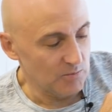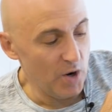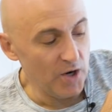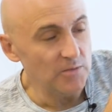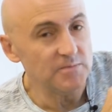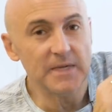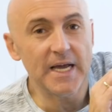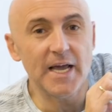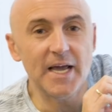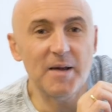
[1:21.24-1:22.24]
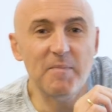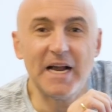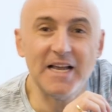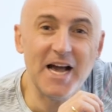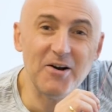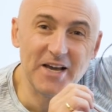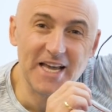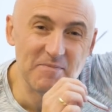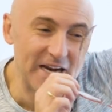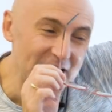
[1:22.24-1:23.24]
Bueno, eh, me he callado, ¿eh?
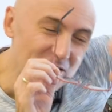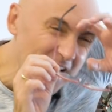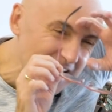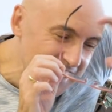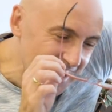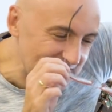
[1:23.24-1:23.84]
me he callado casi,